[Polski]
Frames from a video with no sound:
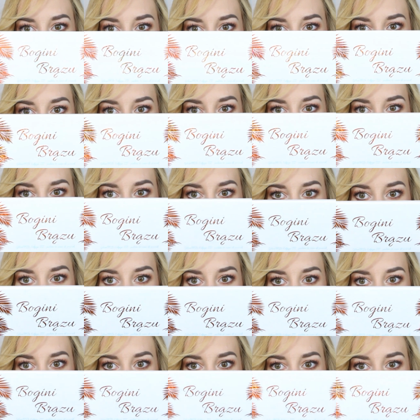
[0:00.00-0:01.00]
takie
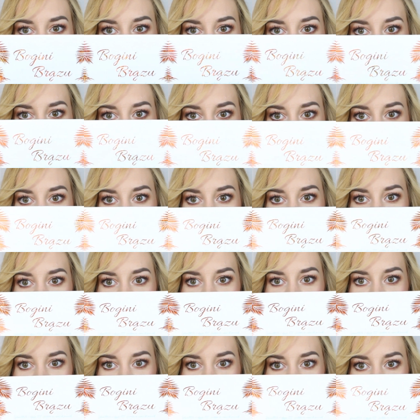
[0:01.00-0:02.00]

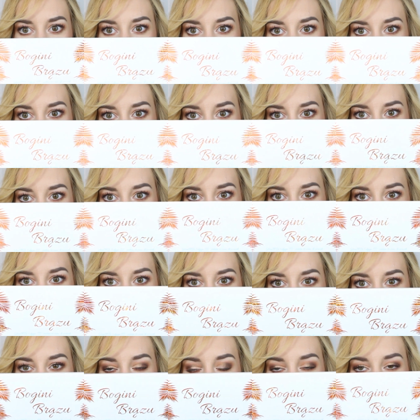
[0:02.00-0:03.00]

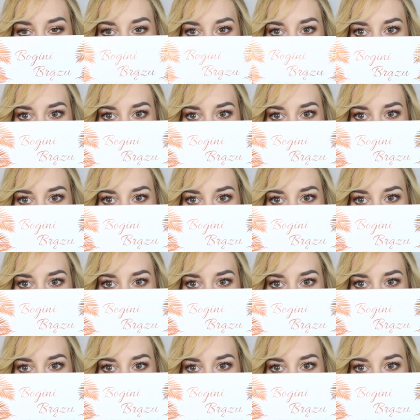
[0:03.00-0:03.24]
brązowo-pomarańczowe